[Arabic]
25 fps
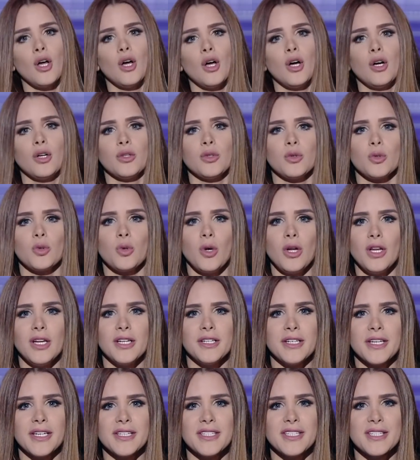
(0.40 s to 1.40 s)
نروح
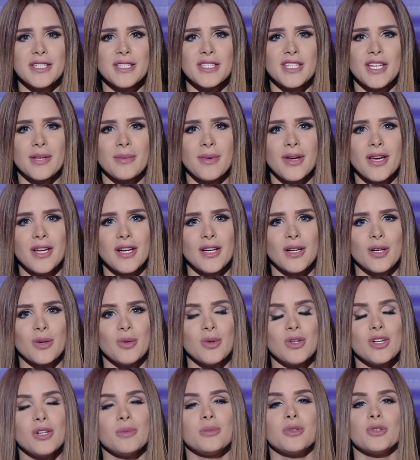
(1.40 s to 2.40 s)
لنادي الزمالك
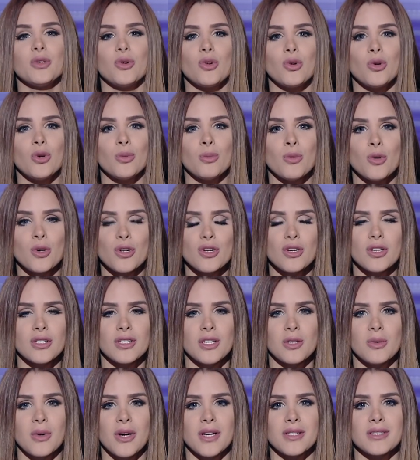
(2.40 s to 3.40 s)
واللي بيمر
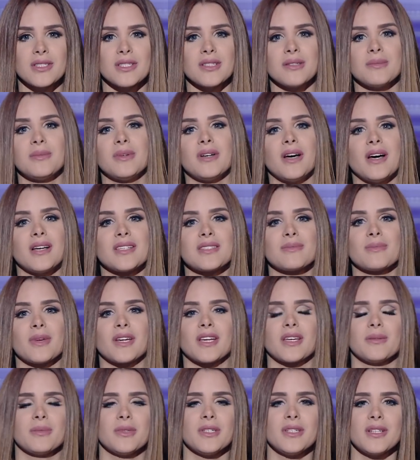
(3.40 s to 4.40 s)
دلوقتي بازمه
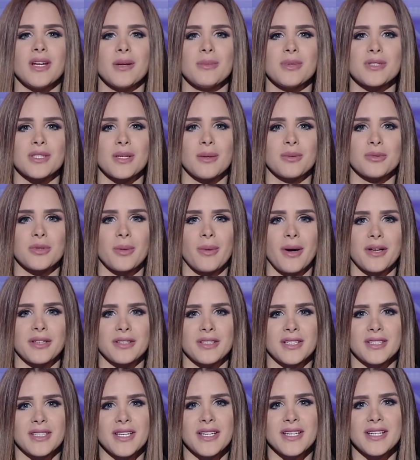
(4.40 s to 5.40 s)
كبيره بسبب طبعا
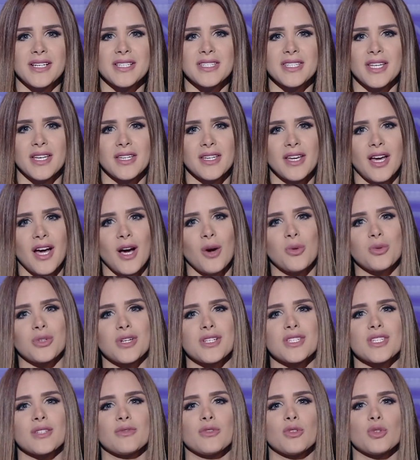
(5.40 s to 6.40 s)
النتائج السيئه
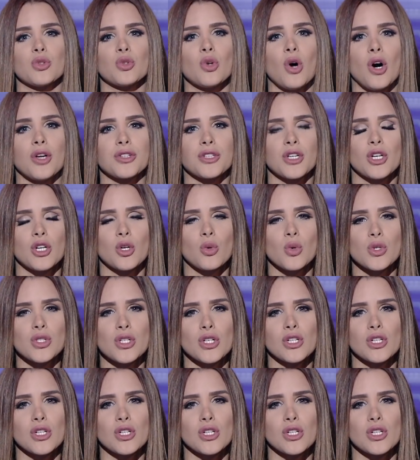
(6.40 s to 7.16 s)
ونزيف النقط اللي وصل ل